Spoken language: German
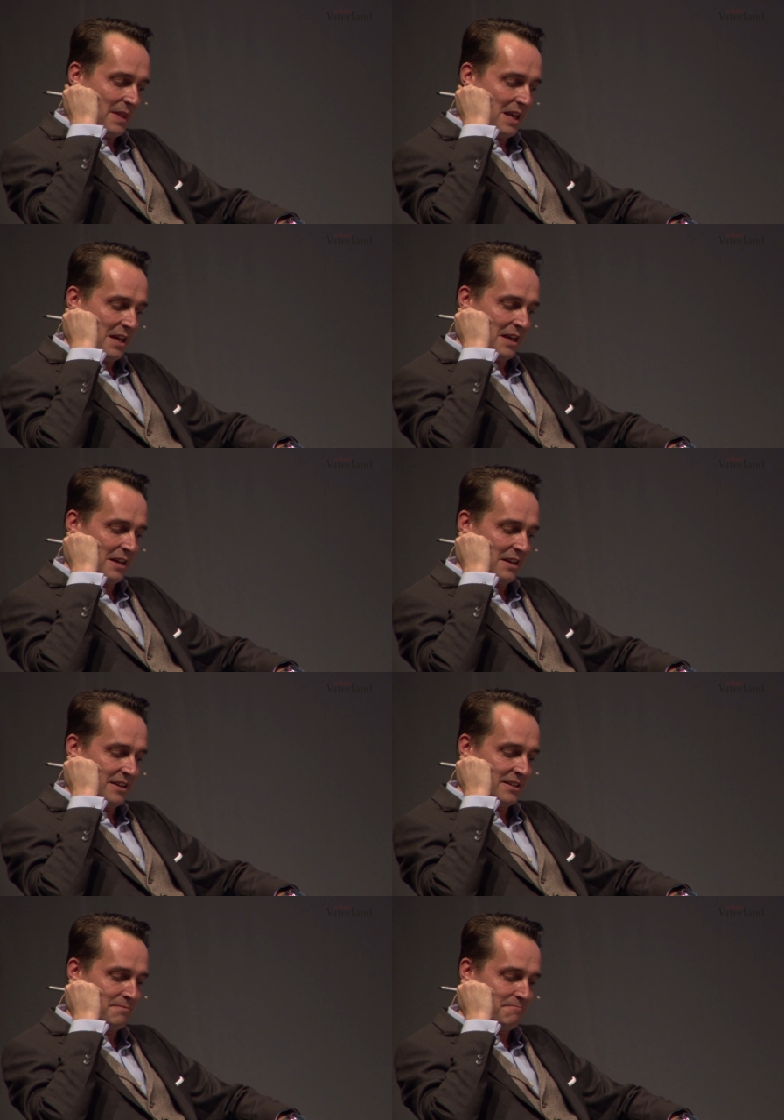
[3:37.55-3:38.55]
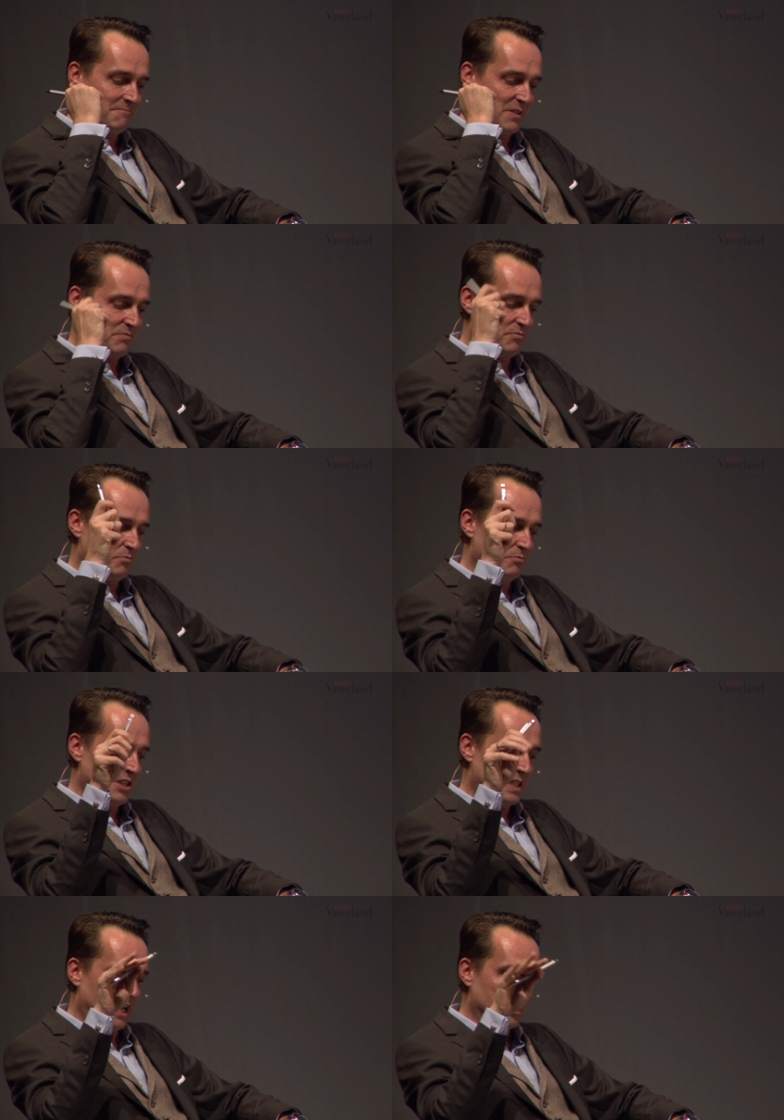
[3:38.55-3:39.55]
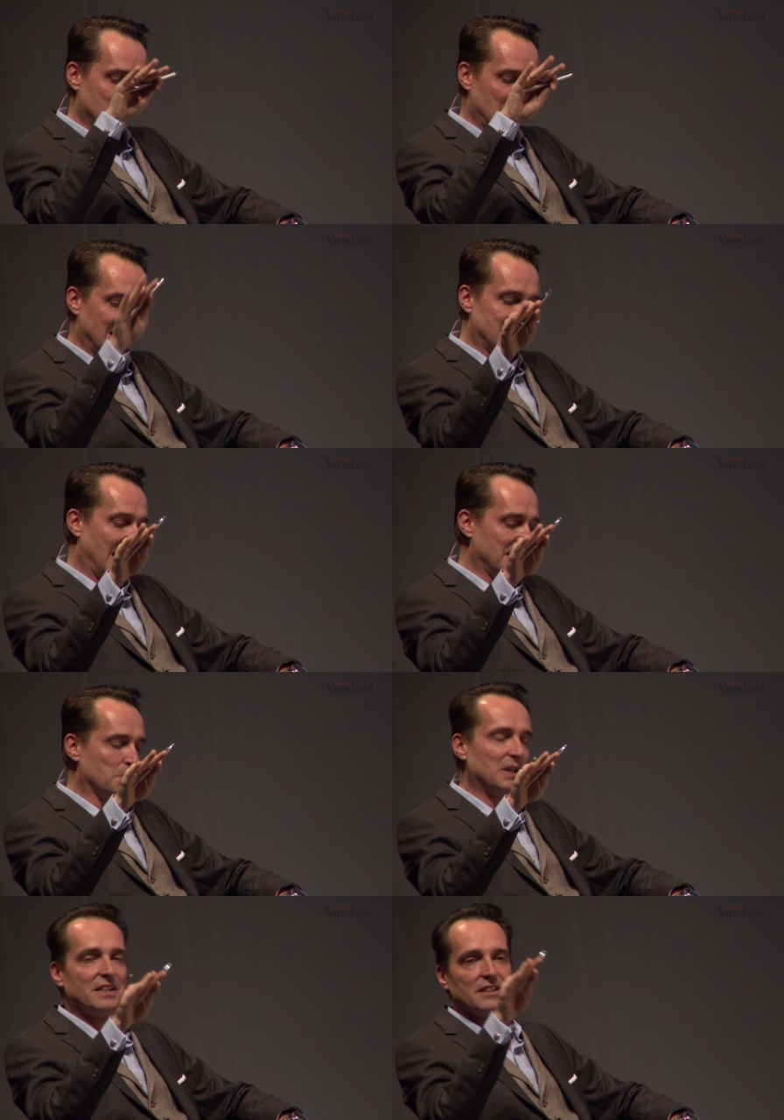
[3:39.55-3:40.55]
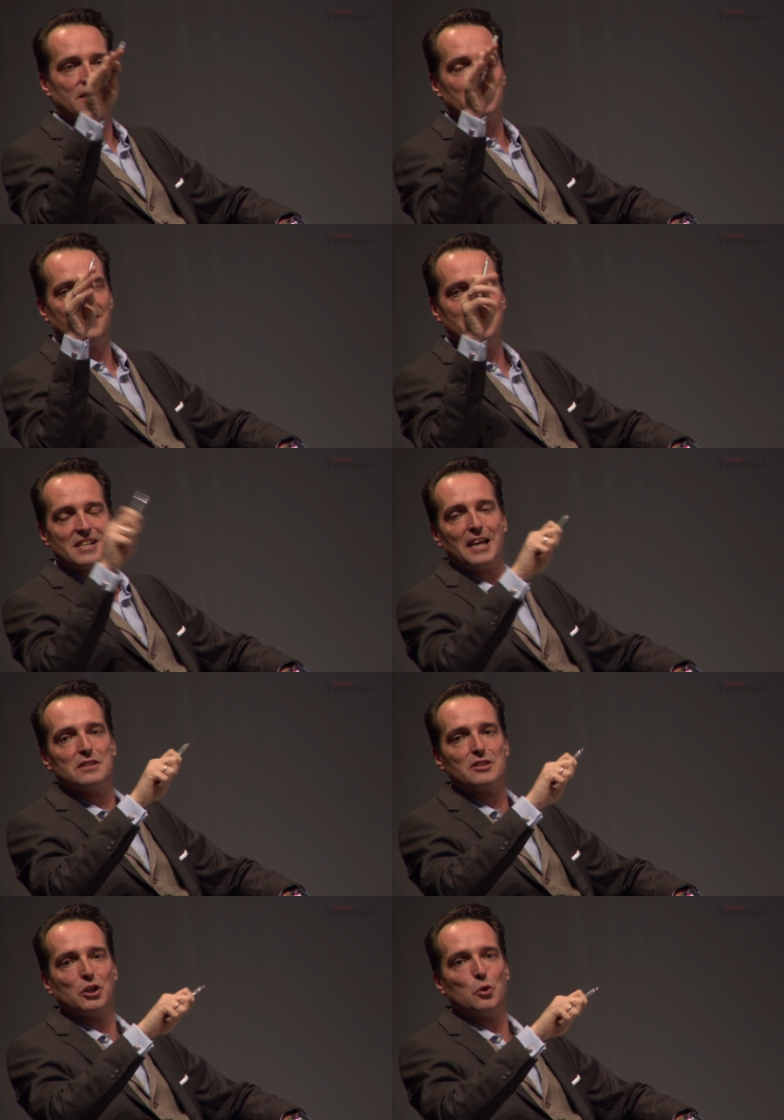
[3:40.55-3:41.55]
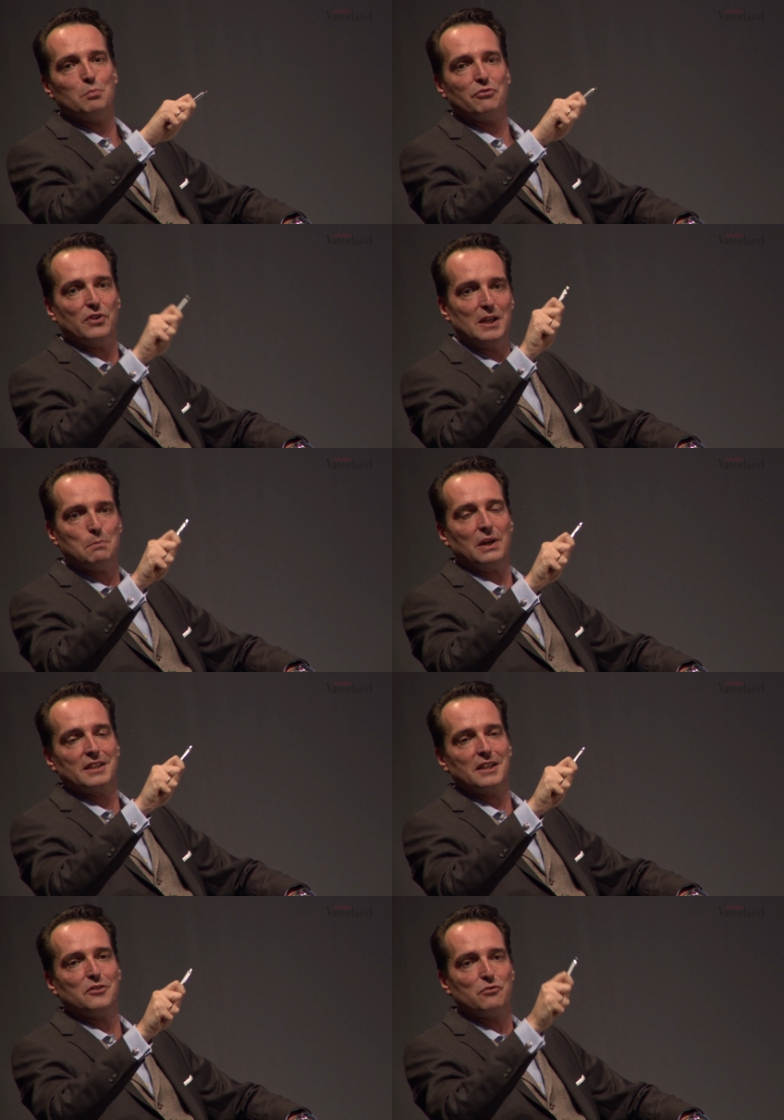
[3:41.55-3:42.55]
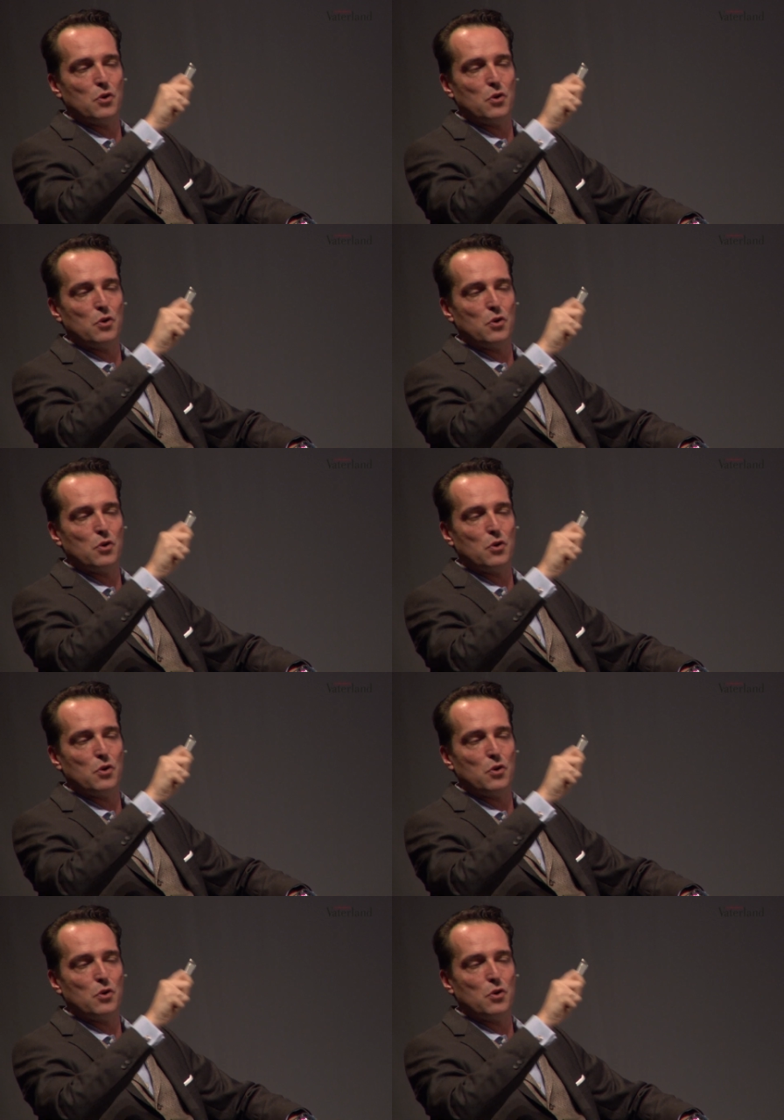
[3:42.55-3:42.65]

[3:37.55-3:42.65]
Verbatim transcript: Äh, ähm, mit einem kleinen Einblick äh, in seinen Triumph in Paris,